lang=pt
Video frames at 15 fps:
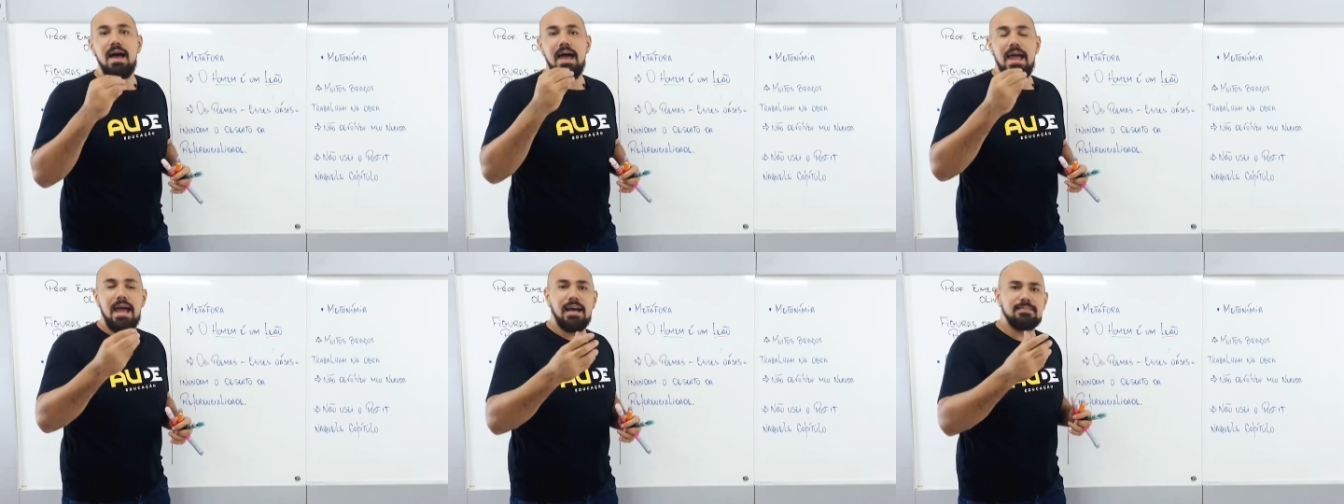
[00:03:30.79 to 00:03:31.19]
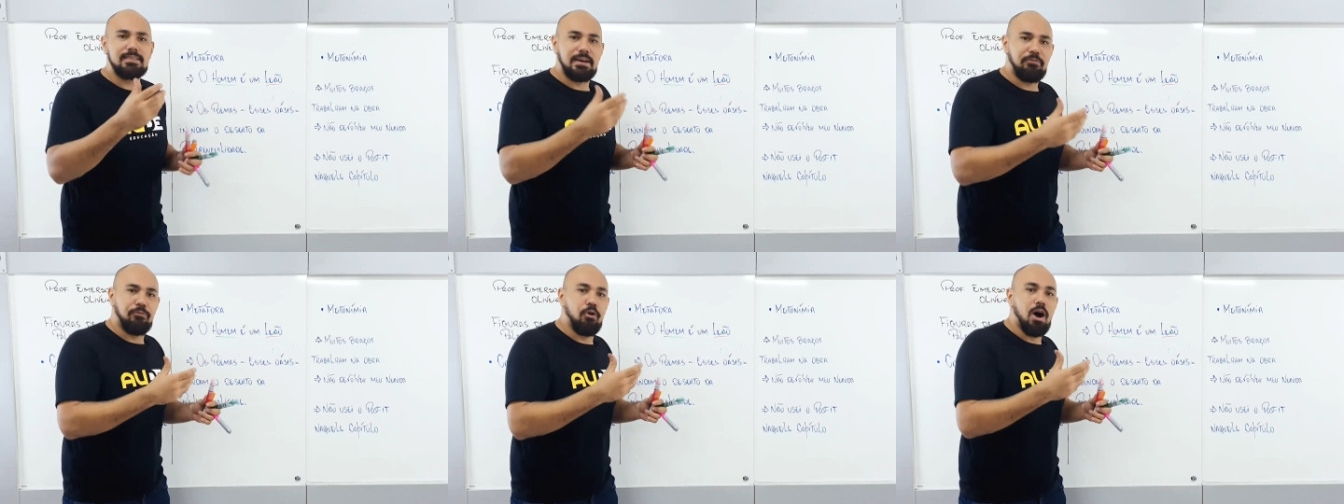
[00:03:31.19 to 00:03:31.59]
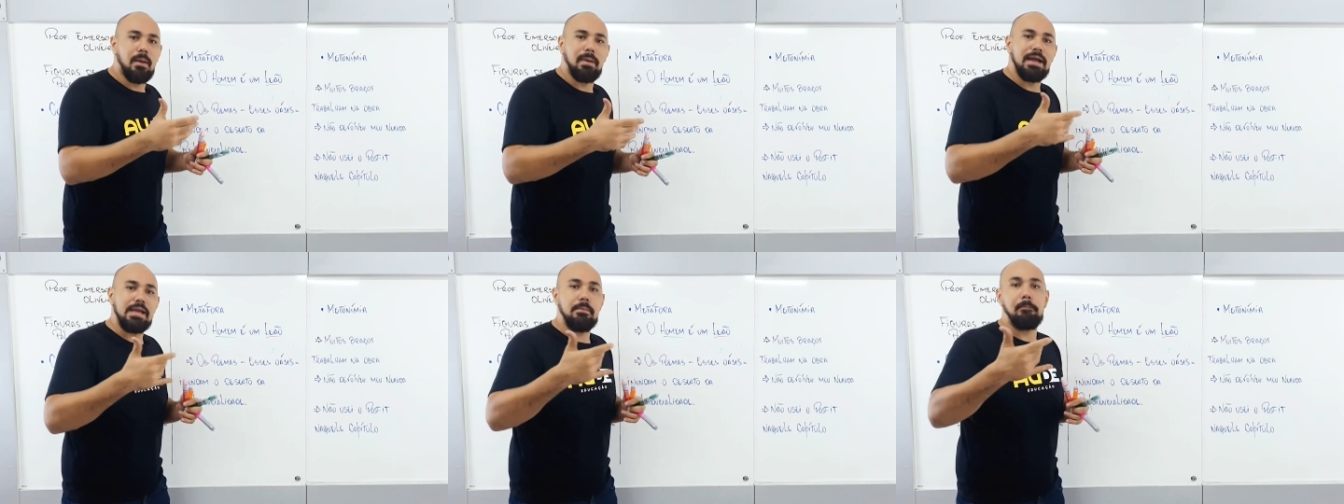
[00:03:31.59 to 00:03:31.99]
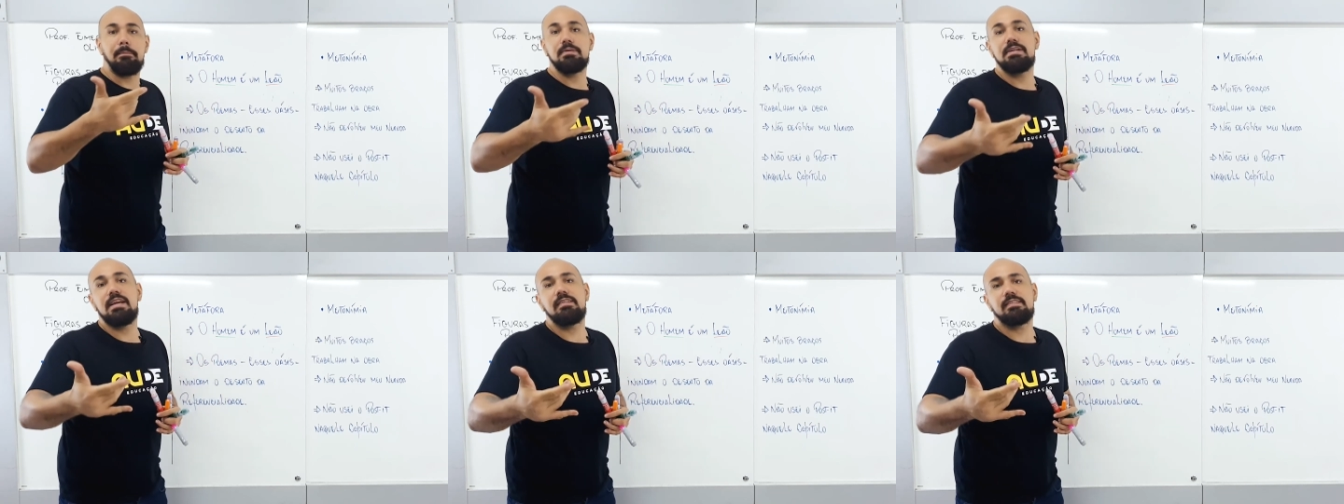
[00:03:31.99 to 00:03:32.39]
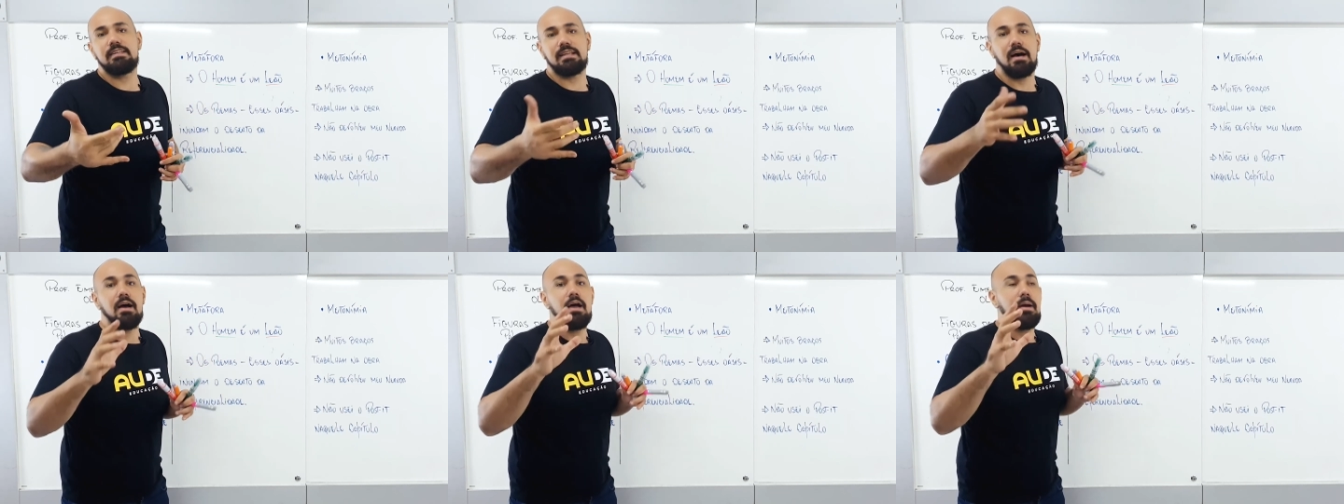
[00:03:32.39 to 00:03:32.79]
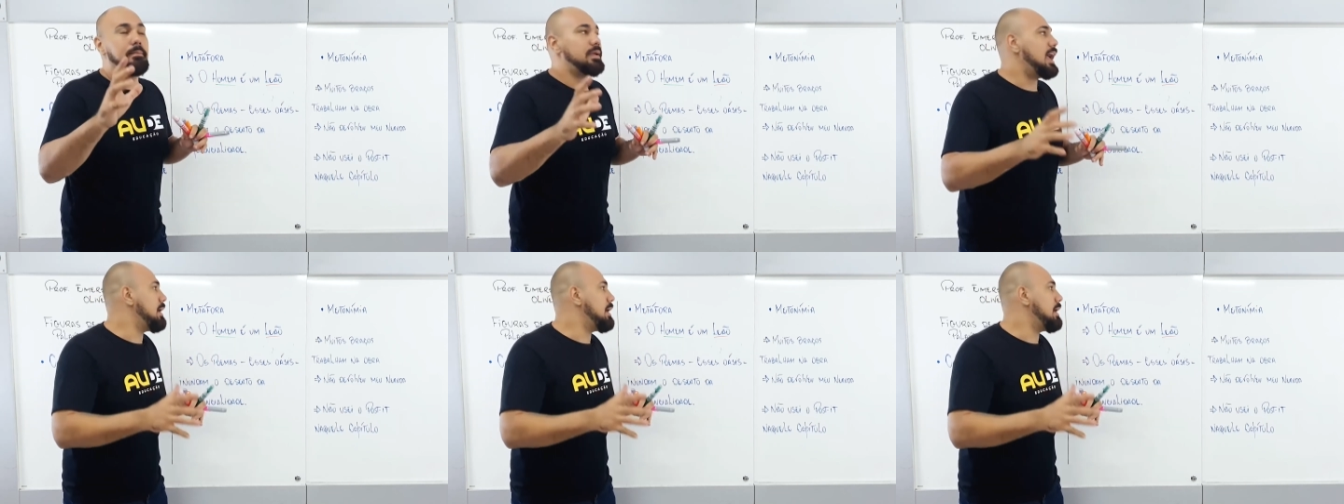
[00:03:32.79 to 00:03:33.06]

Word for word: Essa forma implícita me